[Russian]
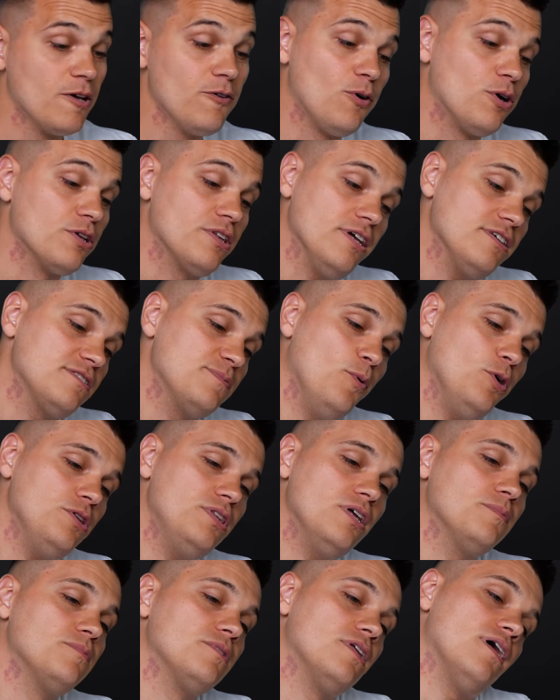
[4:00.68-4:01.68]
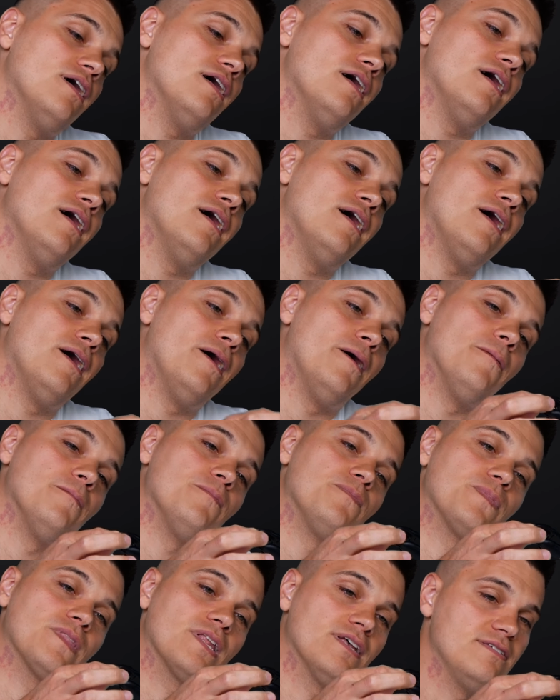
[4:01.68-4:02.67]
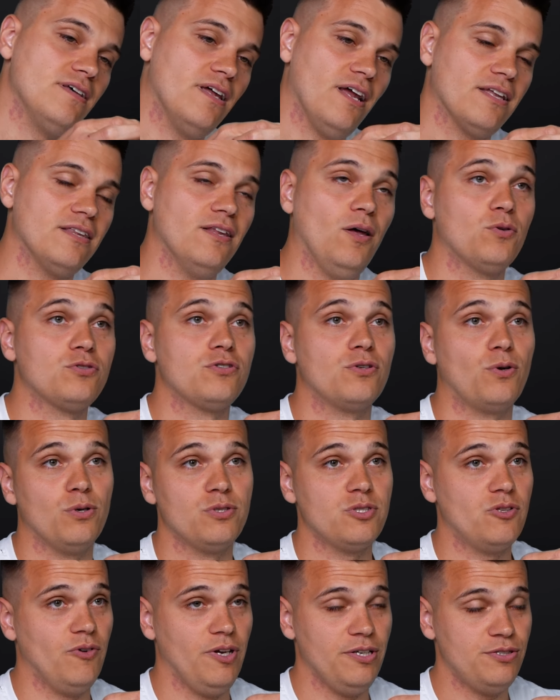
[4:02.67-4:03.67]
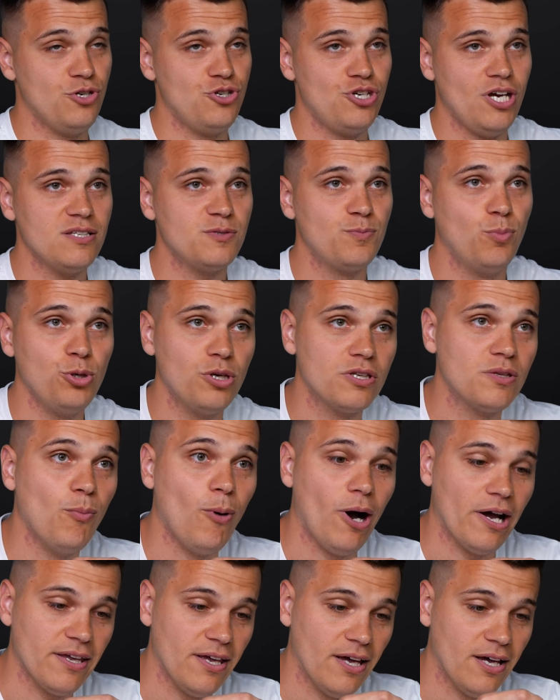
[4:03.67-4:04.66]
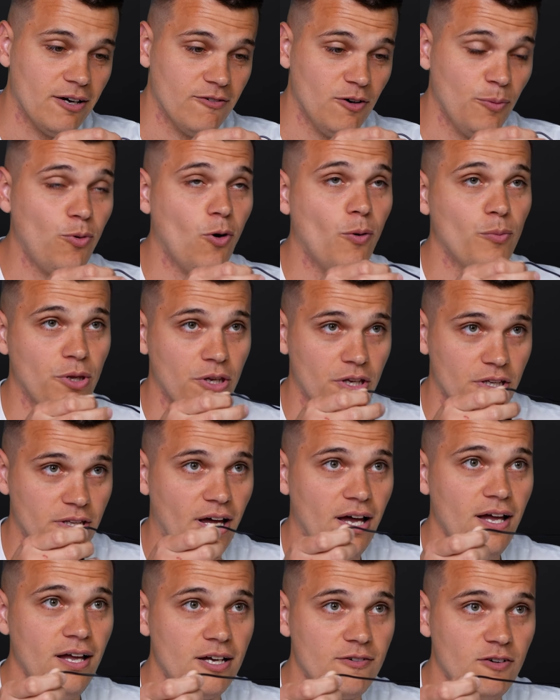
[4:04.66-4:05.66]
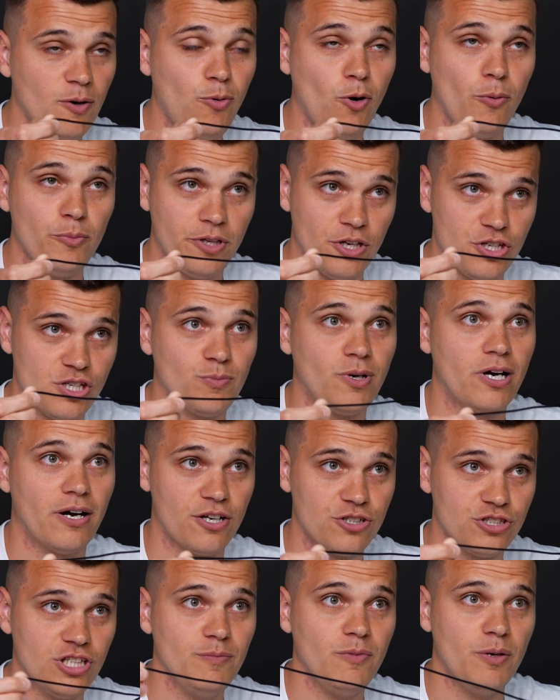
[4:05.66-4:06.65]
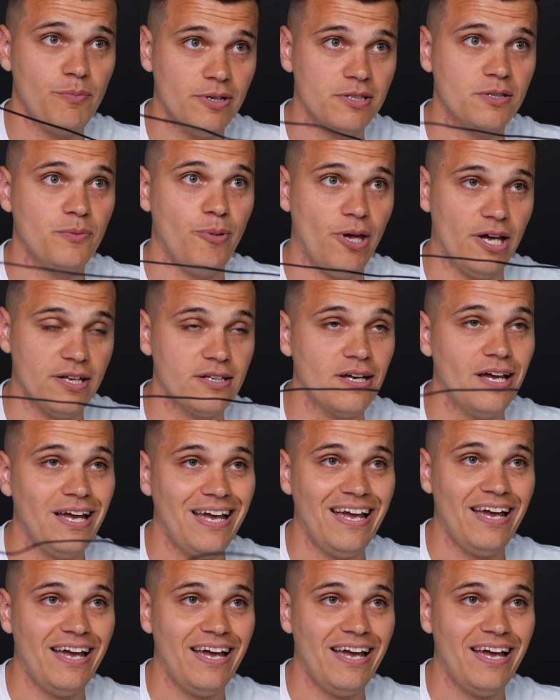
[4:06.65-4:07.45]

Вот, и смотрим на зарядное устройство. И сейчас будет магия. Вы помните, да? Вы помните, чем хороши Mi Band 5?